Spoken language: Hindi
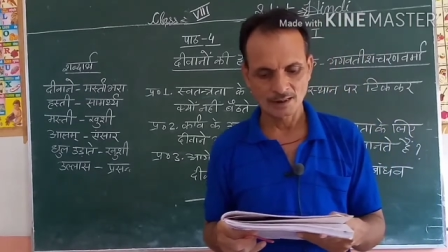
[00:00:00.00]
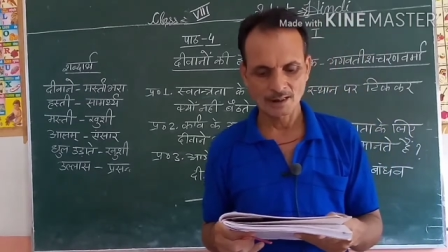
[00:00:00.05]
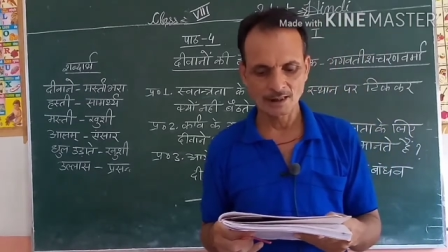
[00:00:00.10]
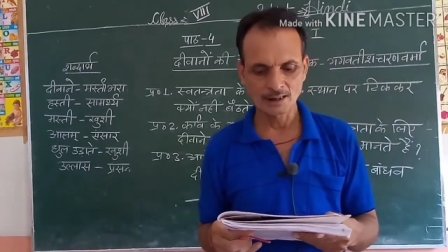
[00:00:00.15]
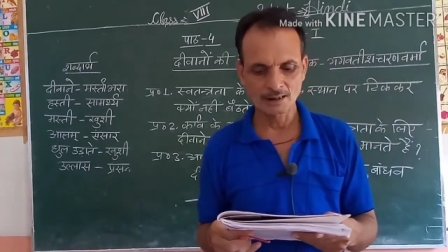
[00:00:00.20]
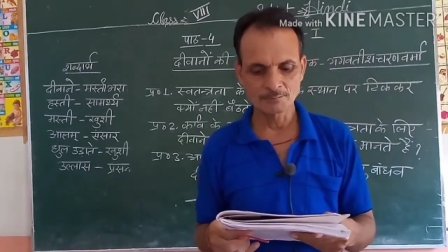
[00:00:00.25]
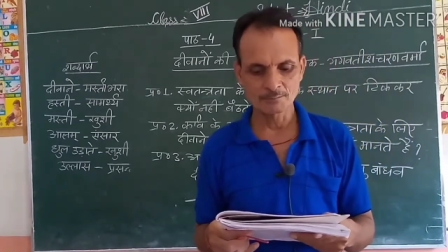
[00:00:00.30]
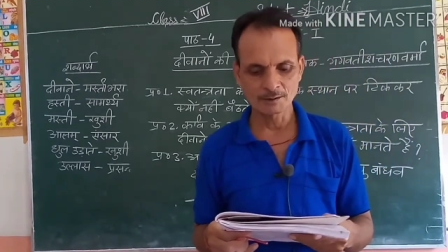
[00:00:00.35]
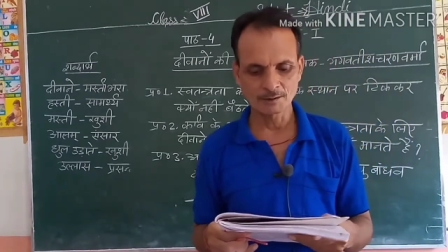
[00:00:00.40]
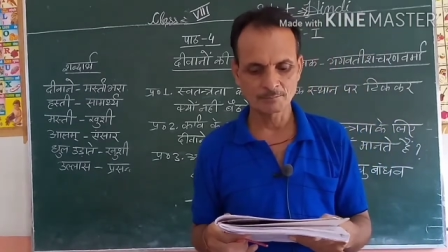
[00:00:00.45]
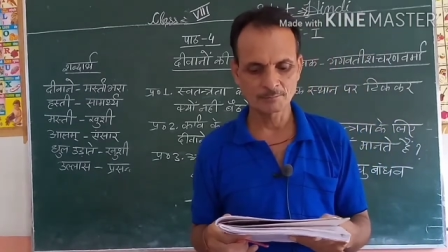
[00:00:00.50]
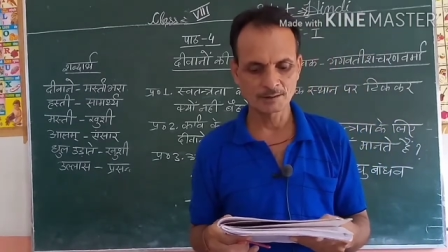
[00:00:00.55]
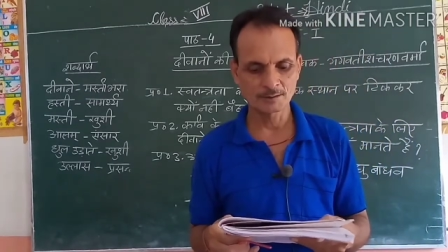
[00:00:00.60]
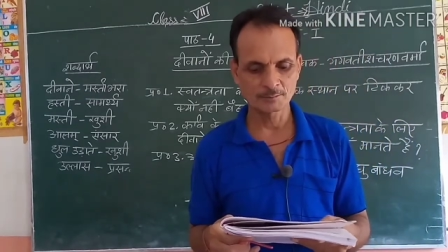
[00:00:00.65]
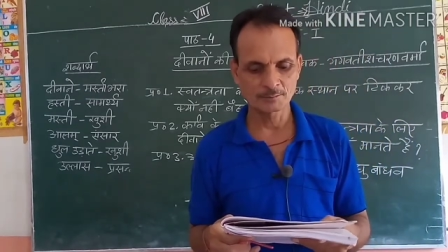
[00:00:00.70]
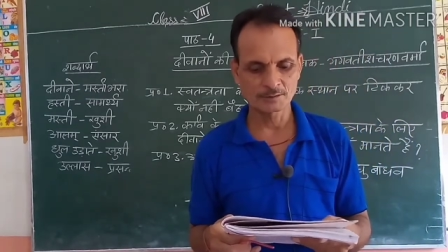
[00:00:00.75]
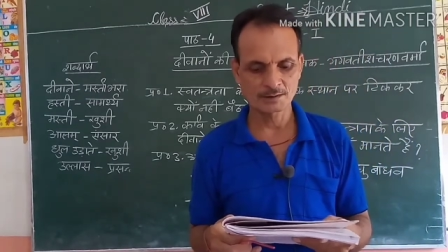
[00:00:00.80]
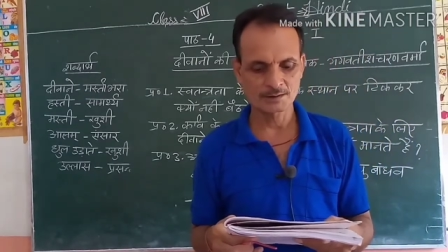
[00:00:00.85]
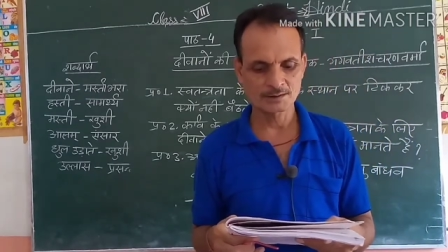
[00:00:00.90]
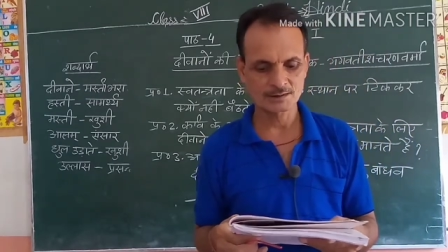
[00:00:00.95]
आलम का मतलब
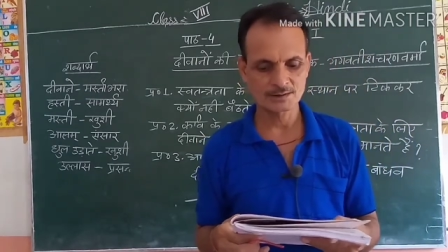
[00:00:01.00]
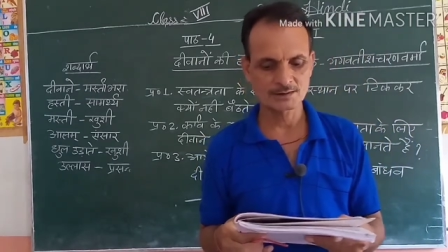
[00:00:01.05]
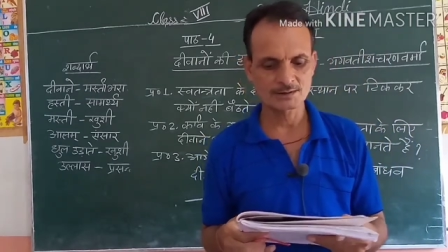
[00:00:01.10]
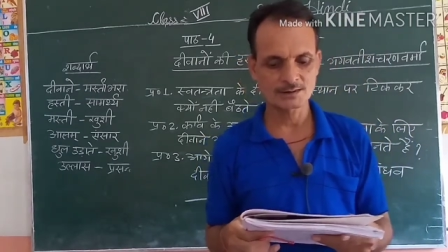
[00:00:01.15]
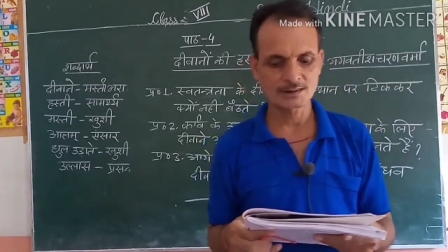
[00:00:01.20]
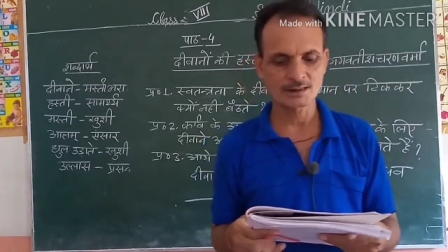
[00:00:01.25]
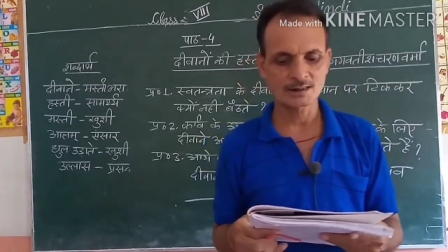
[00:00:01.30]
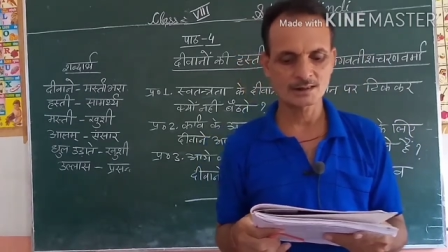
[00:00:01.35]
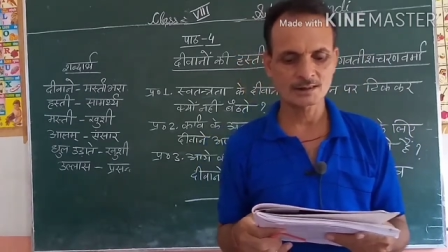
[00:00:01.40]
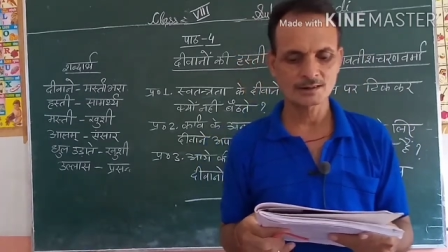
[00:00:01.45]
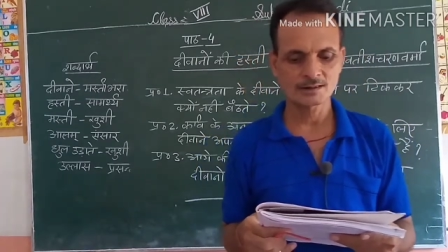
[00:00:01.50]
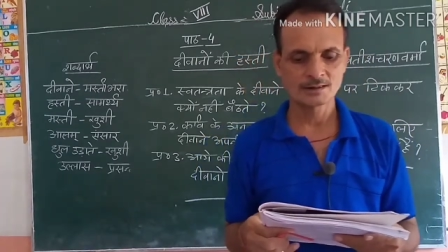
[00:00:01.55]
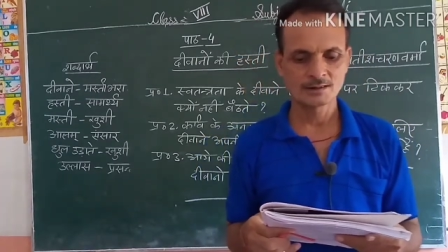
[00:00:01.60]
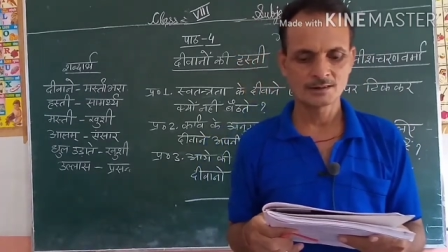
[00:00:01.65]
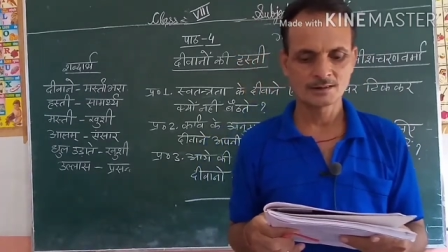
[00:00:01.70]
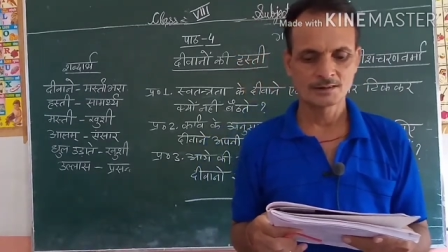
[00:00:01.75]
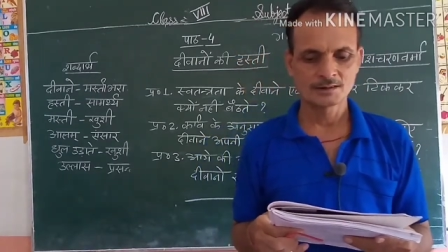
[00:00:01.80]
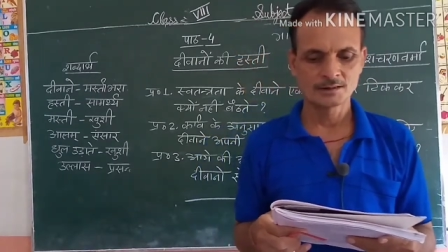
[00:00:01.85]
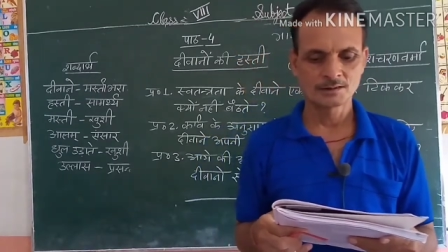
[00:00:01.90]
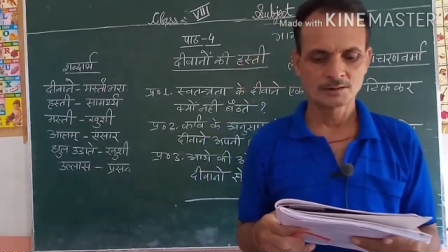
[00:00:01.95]
होता है संसार
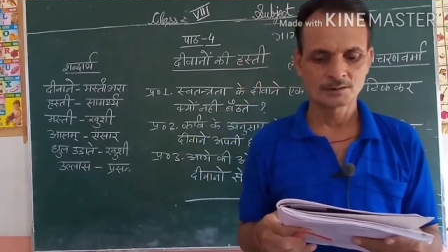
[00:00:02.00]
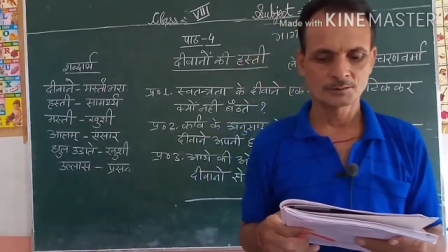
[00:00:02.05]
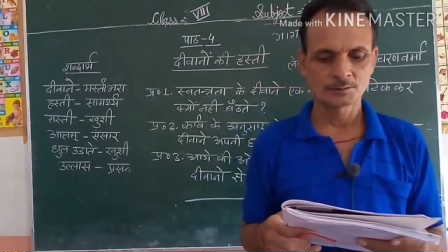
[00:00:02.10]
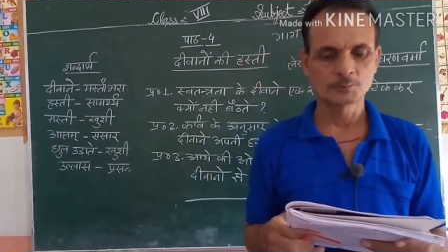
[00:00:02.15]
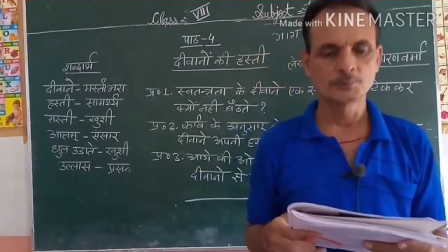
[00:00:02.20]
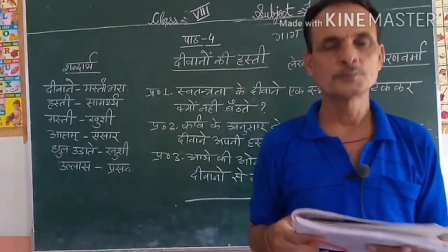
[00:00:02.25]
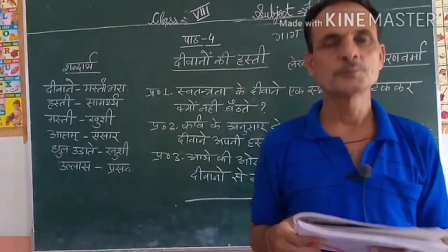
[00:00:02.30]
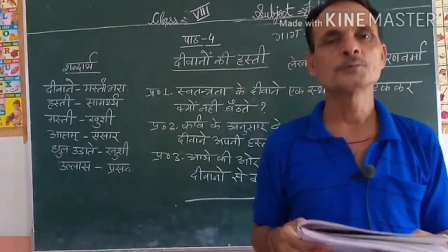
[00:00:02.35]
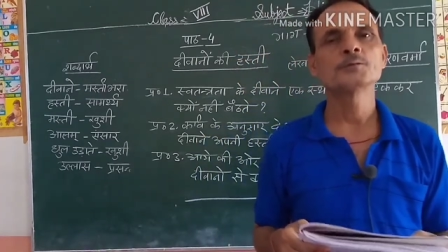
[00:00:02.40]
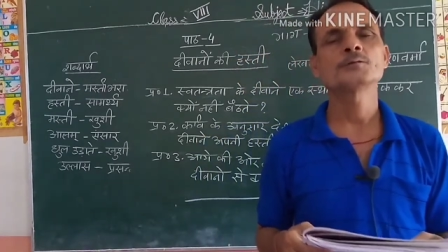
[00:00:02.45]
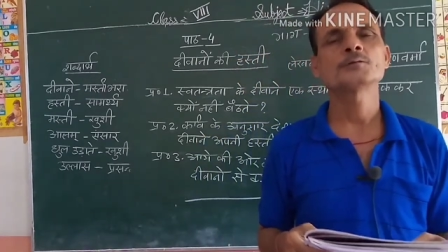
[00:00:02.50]
धूल